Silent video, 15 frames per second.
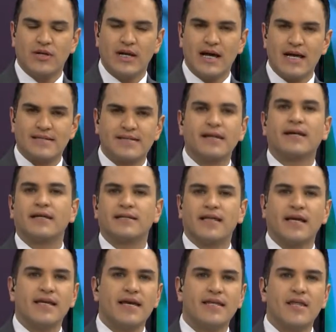la
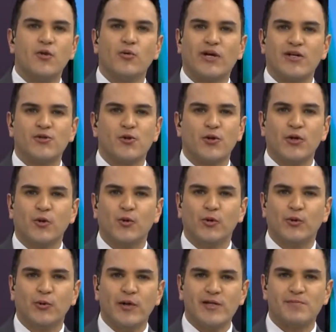Secretaría de Educación y
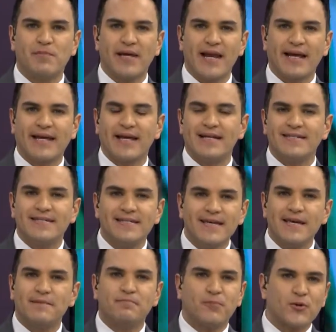Cultura espera que el
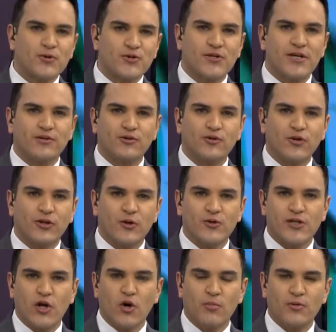100% de los
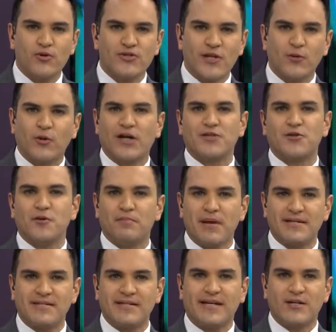alumnos de educación
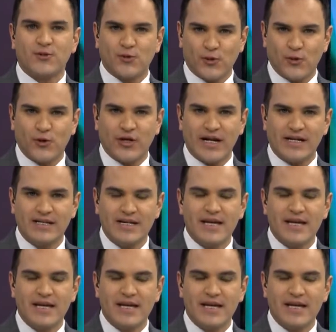básica en Sonora